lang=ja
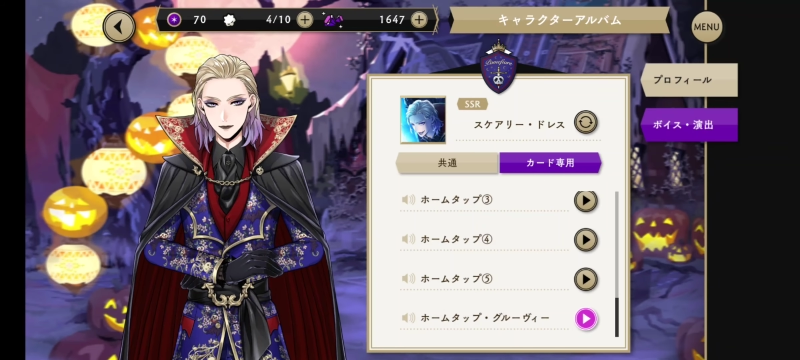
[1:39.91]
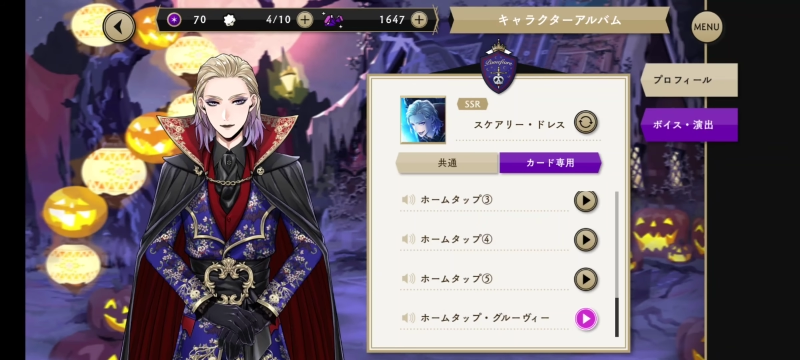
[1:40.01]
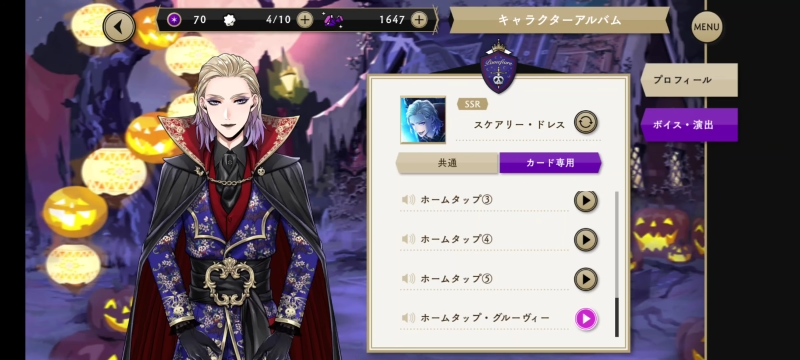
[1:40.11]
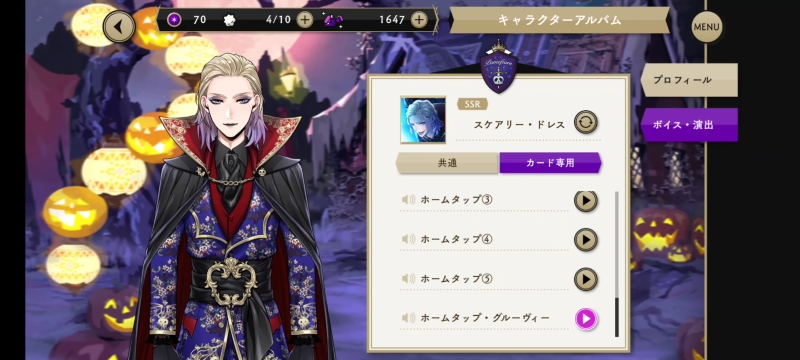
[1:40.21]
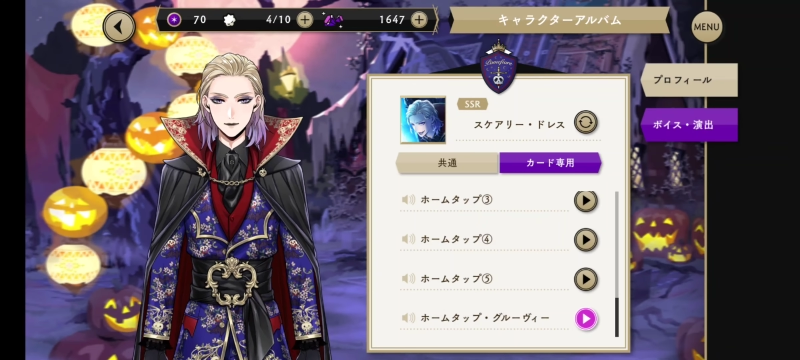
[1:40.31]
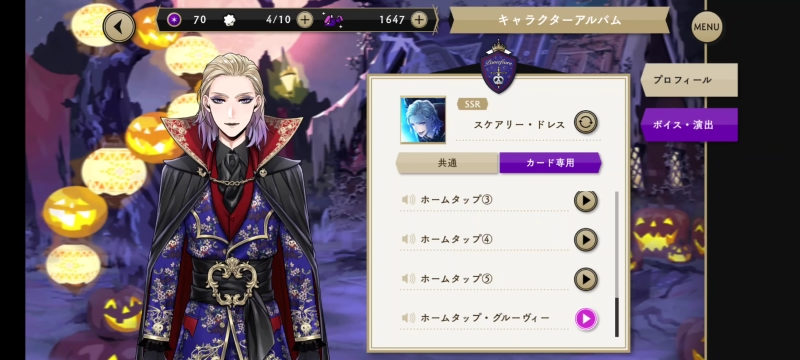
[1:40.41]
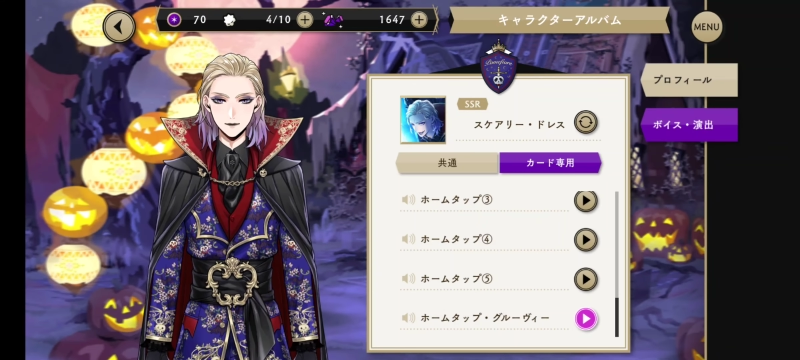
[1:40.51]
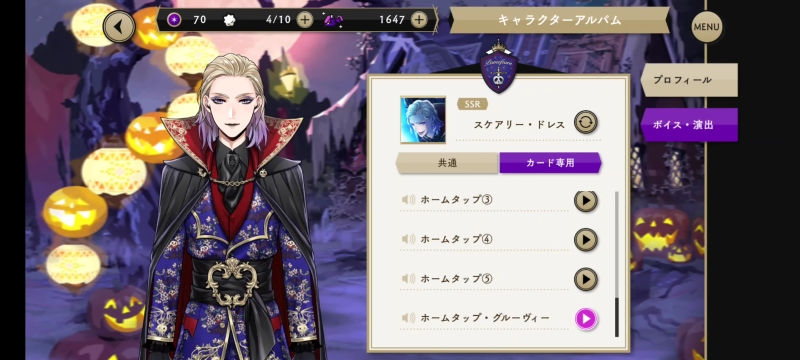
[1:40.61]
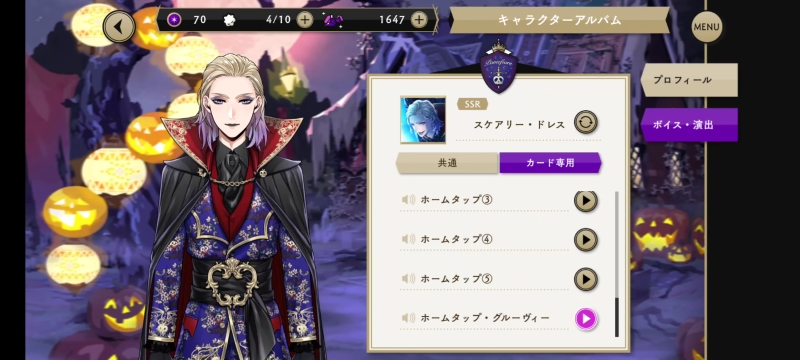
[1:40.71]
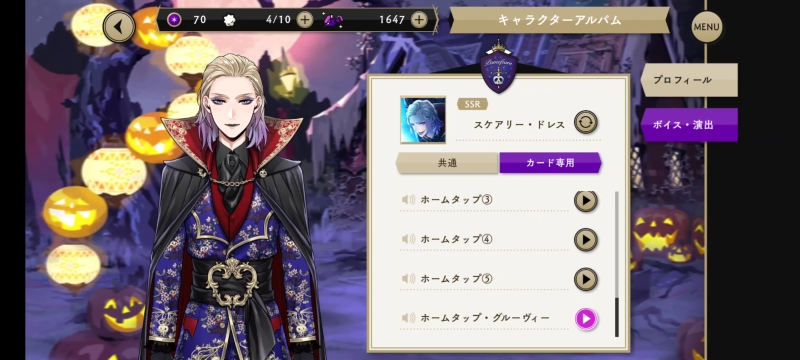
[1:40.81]
めそう。
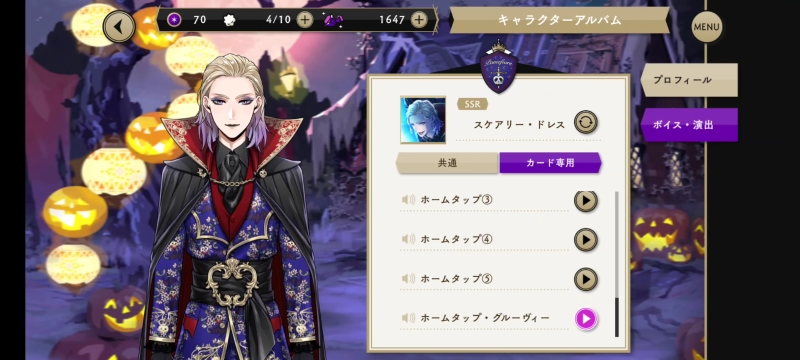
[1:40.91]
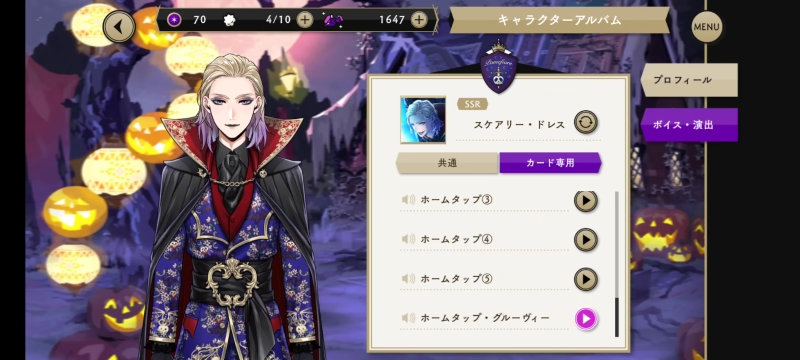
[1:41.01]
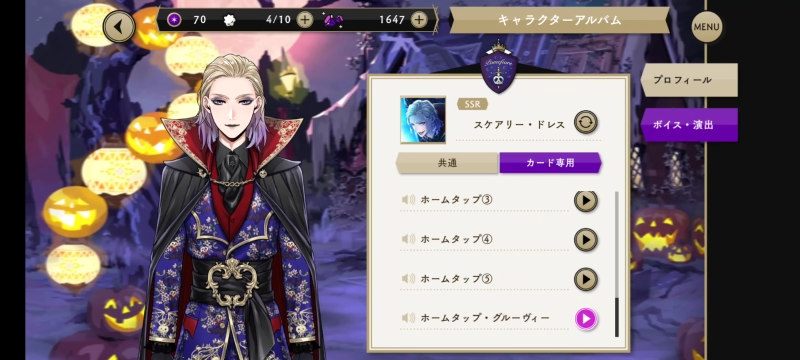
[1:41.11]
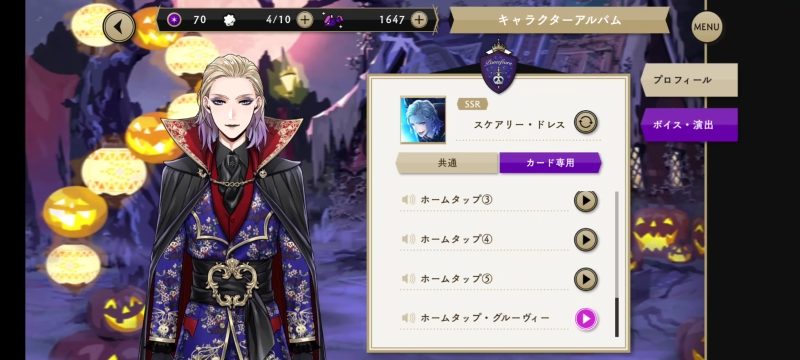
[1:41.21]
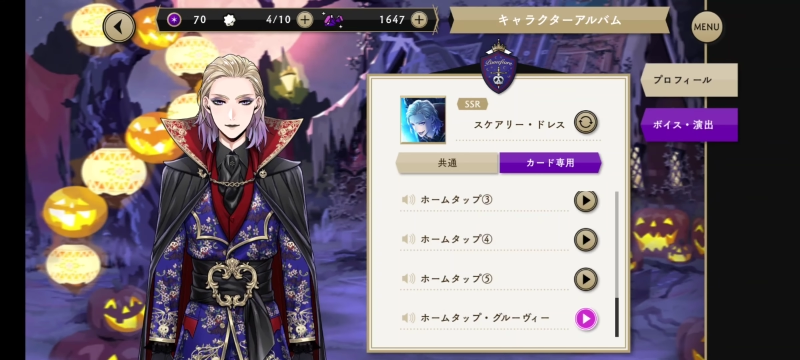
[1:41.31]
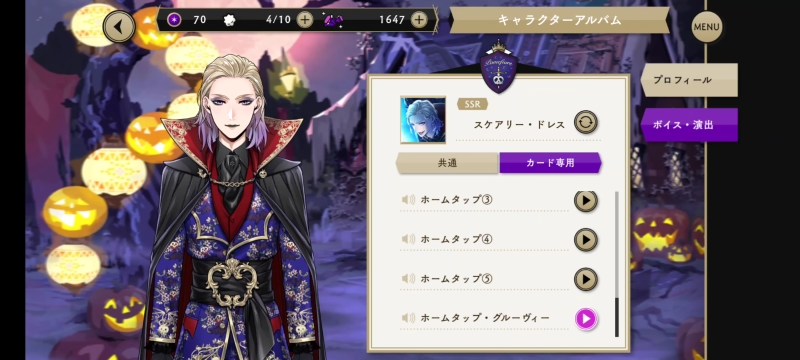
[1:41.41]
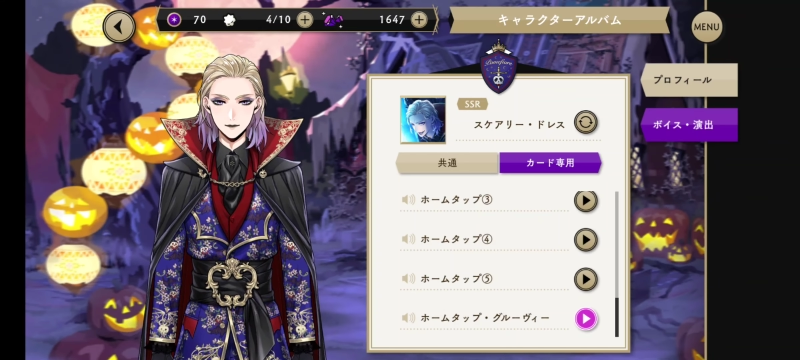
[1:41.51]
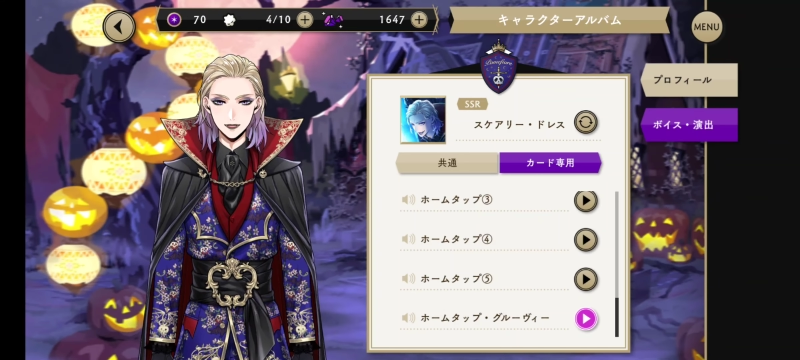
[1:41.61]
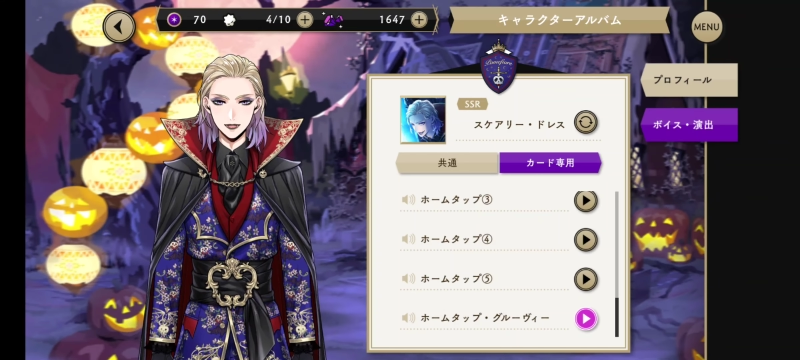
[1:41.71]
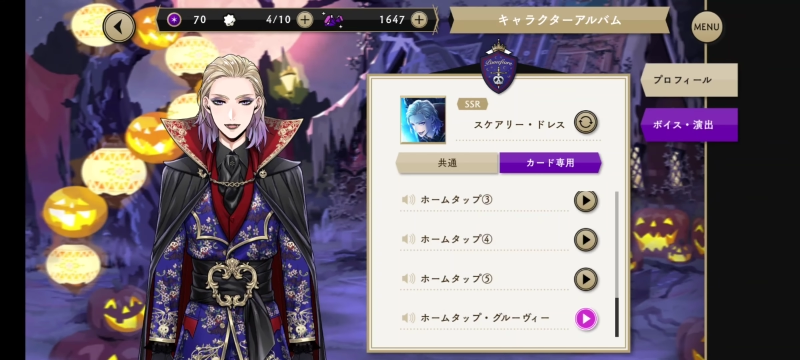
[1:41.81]

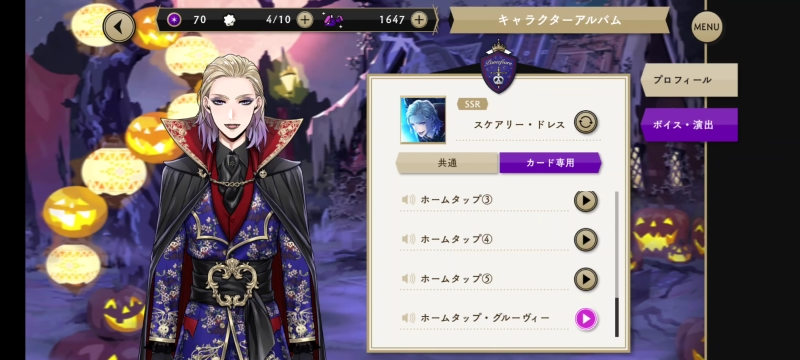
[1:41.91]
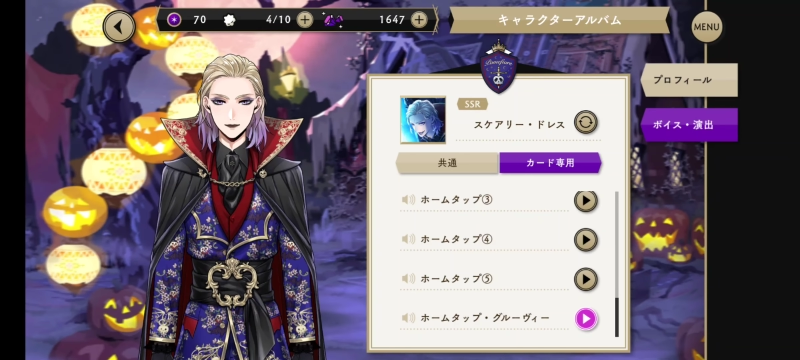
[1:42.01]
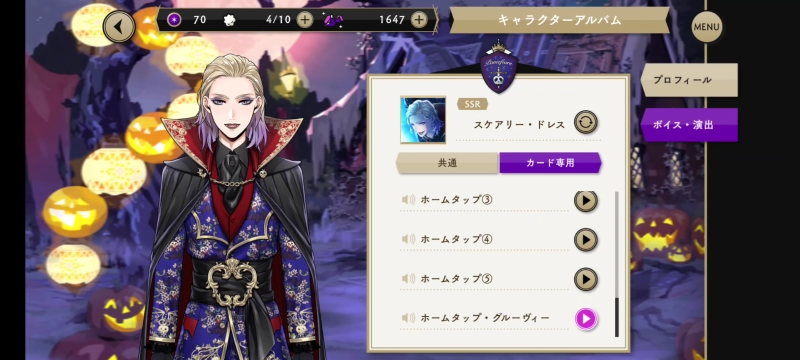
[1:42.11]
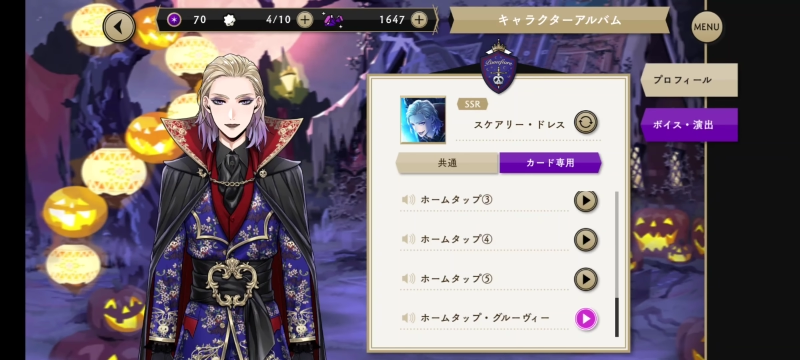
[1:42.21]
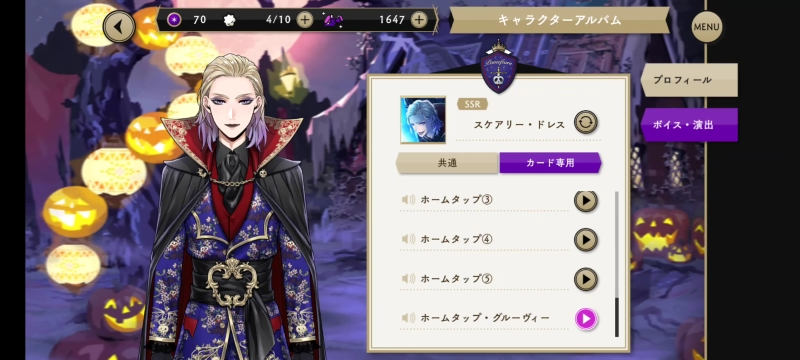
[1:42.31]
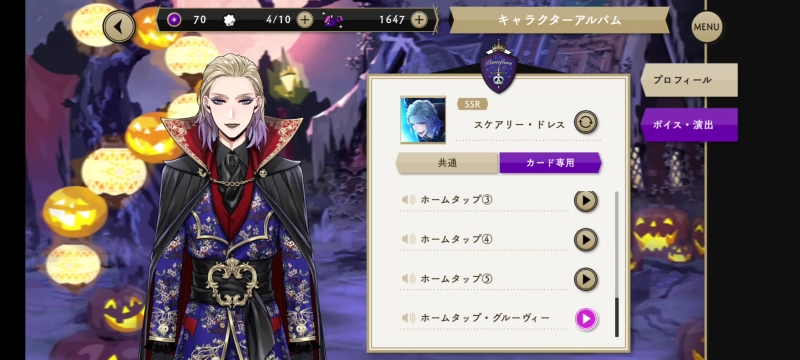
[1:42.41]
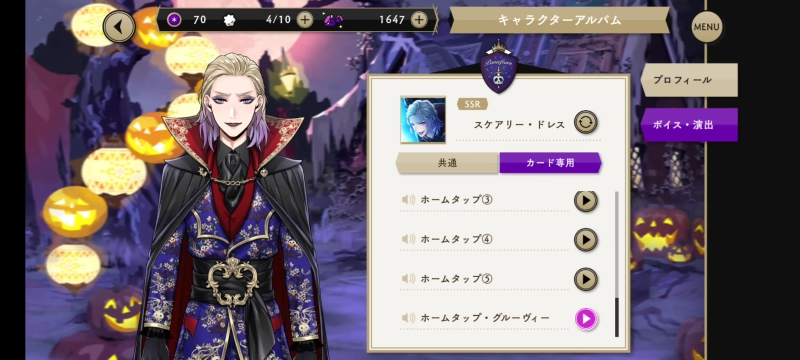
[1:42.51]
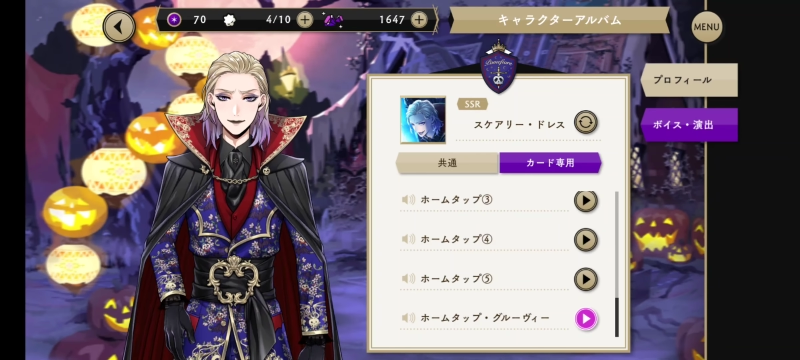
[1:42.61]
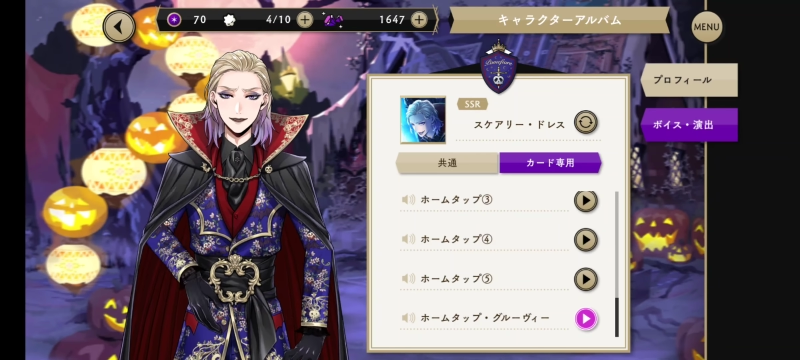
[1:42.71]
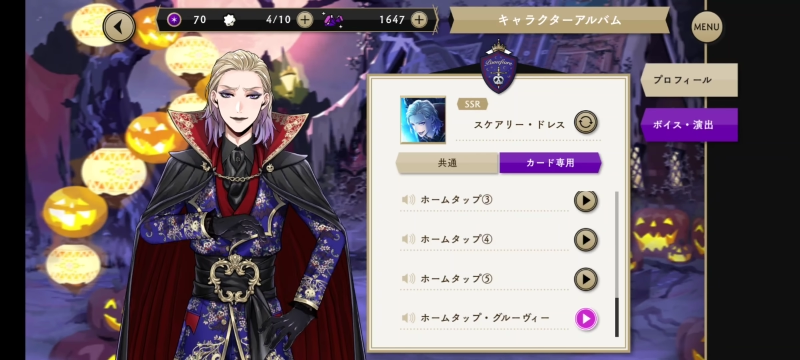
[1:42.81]
怖いゴースト
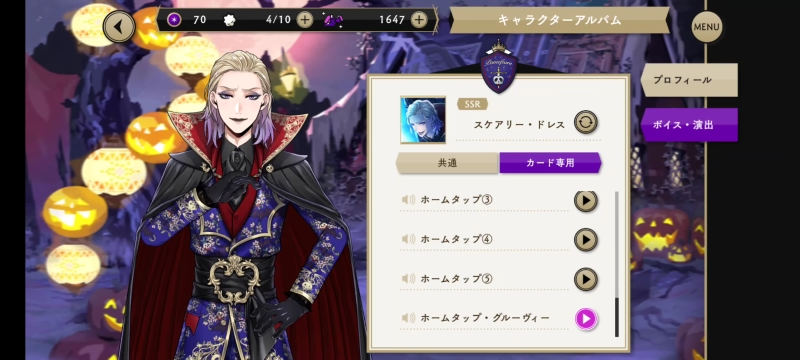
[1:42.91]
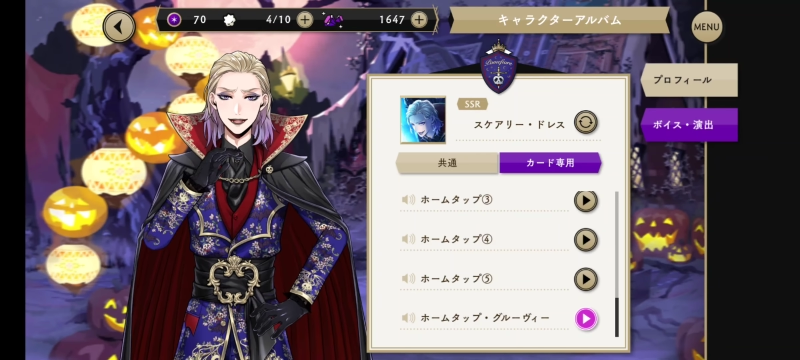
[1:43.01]
が来たら